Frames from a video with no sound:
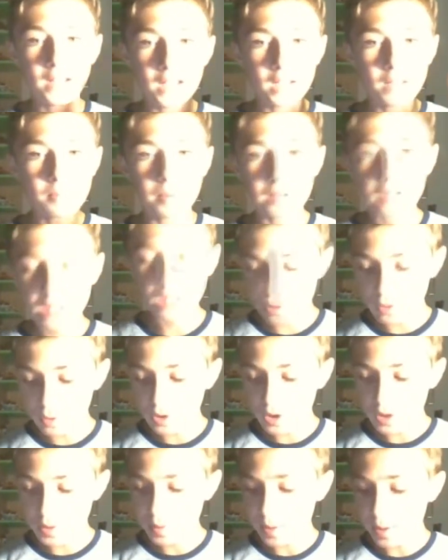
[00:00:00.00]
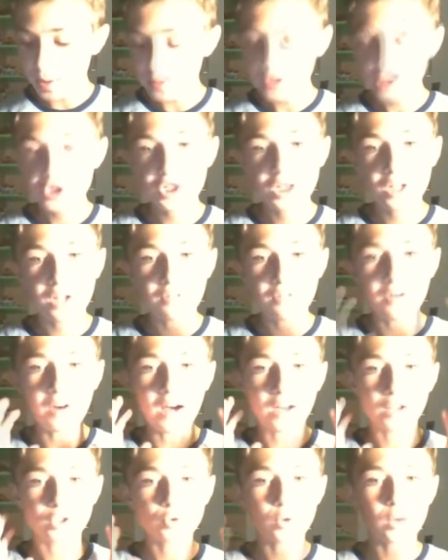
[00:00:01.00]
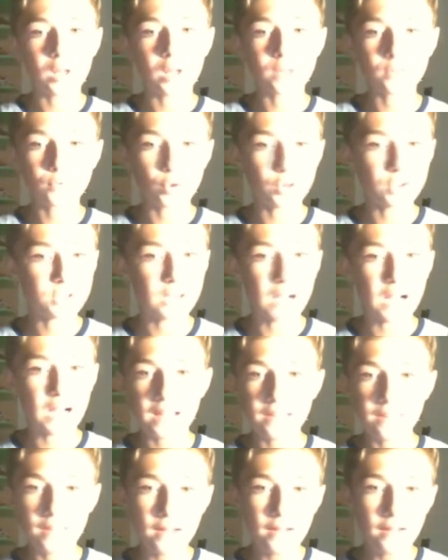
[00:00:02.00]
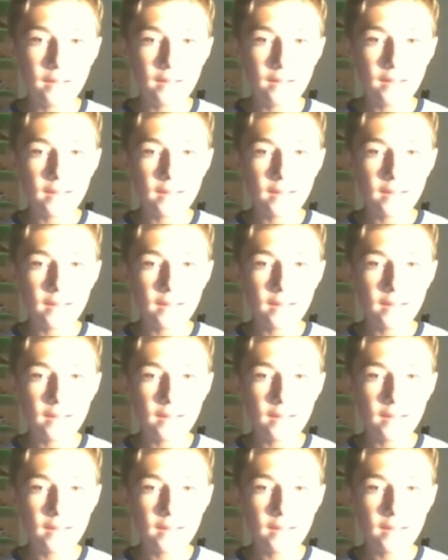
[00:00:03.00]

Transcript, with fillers: il padre di uno dei miei amici che va sull'autostrada